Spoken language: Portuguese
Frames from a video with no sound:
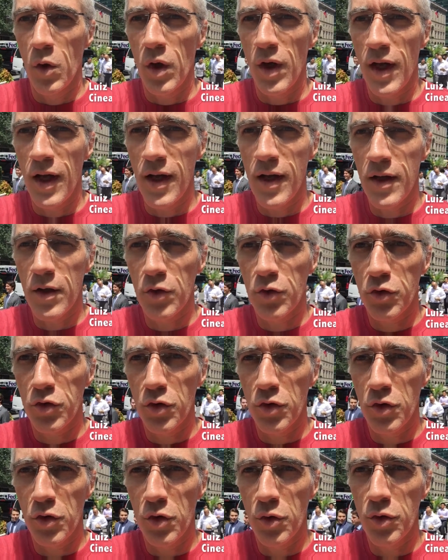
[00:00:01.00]
Olá, eu
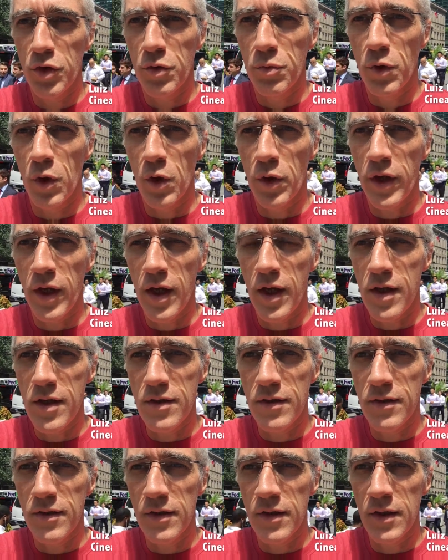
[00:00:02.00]
sou Luiz
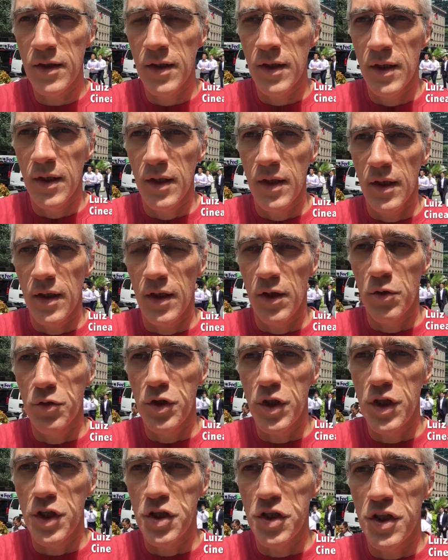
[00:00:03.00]
Bolognese, eu
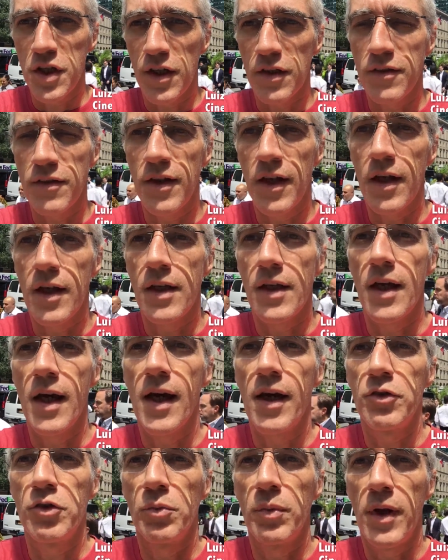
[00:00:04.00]
dirigi a série
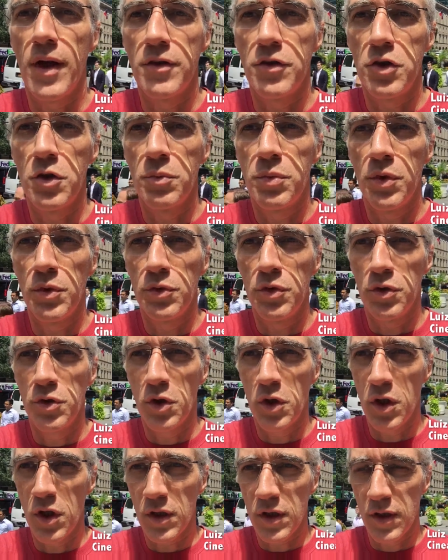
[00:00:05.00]
Guerras do
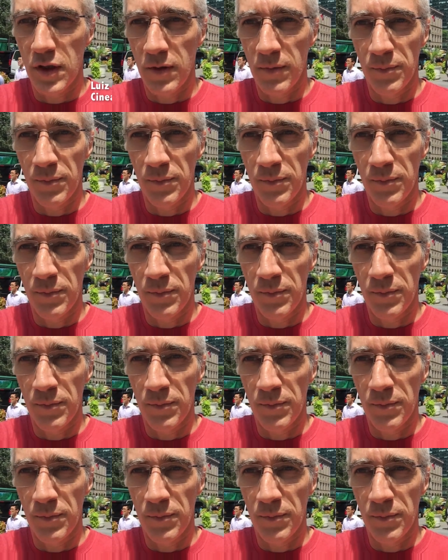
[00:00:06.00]
Brasil.doc.